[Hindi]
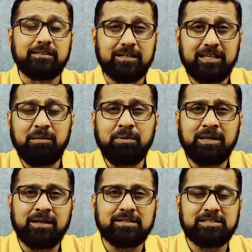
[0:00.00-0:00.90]
तकरीबन
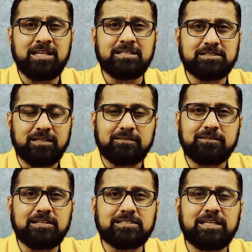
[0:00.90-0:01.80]
नाजरीन
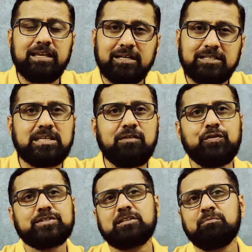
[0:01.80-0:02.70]
70 से 80
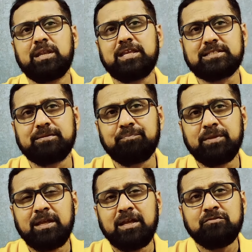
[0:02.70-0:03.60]
फीसद मरीज
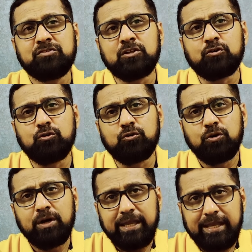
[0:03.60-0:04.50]
जिनको
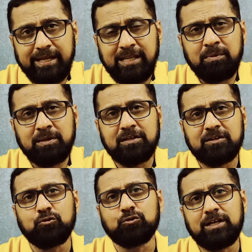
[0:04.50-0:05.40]
एडी में
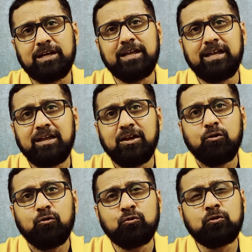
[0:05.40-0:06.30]
दर्द होता है
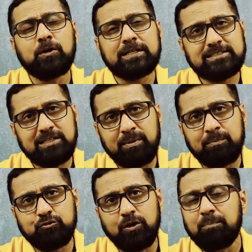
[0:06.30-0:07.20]
उनका
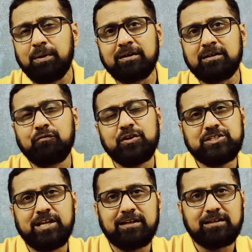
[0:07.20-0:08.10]
सबब जो है प्लांटर
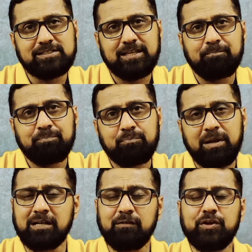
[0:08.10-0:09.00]
फेशियाइटिस है
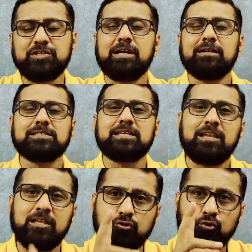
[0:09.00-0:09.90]
प्लांटर फेशियाइटिस के
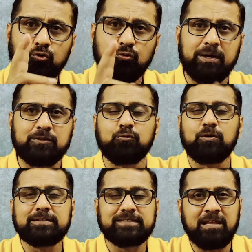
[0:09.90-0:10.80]
लिए दो बातों
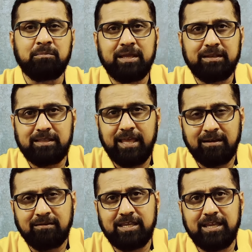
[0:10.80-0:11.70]
का जहन में
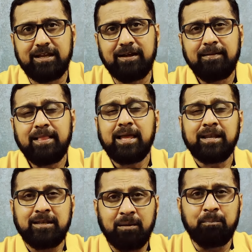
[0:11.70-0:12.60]
ध्यान रखिएगा
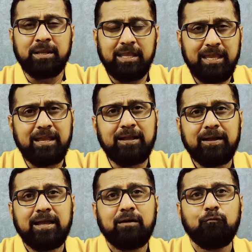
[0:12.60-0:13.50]
नंबर एक
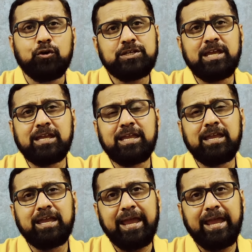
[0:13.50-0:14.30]
वो ये कि